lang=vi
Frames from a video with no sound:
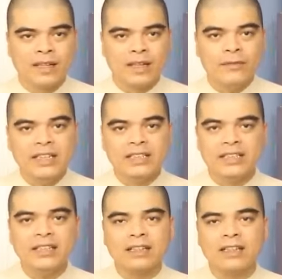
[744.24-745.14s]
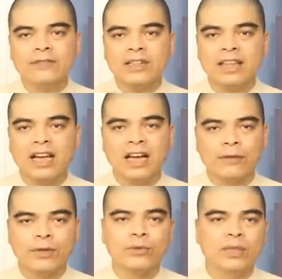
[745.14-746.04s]
Cái vị trí đặt cây phát tài
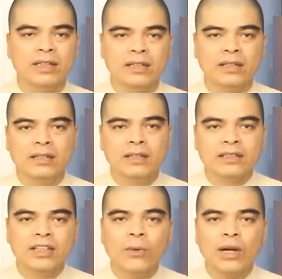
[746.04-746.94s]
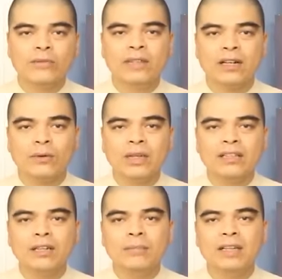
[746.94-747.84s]
hợp phong thủy thì ngoài việc
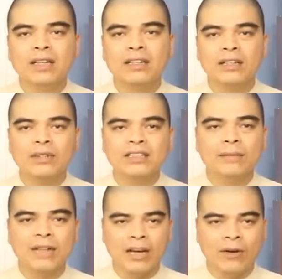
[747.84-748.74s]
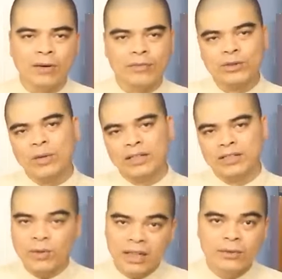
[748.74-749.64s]
quan tâm đến cái con giáp nào hợp với tuổi
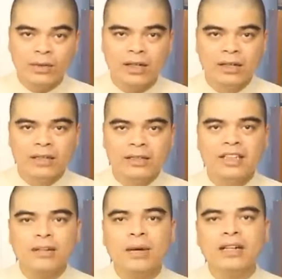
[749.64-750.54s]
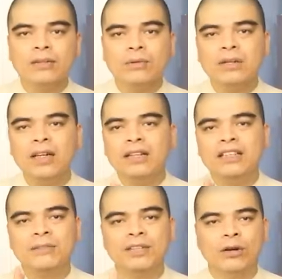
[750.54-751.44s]
trồng cây đúng không ạ? Thì các bạn cũng nên
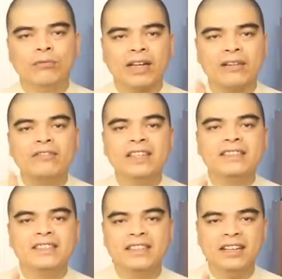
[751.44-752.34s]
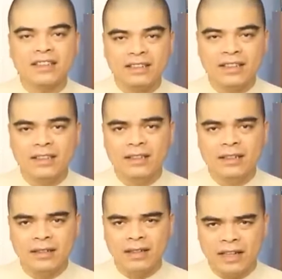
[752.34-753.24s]
tìm hiểu về cái vị trí đặt cây
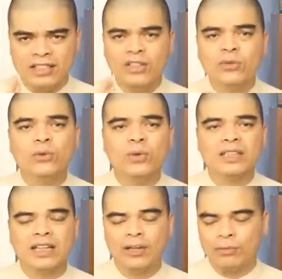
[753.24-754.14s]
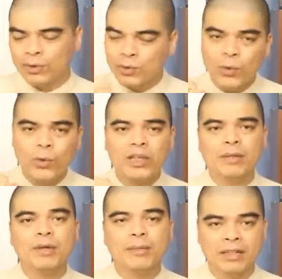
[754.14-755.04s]
để chiêu dụ cái tài lộc, thu hút
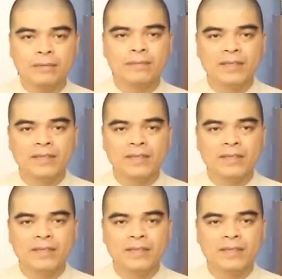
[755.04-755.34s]
cái may mắn.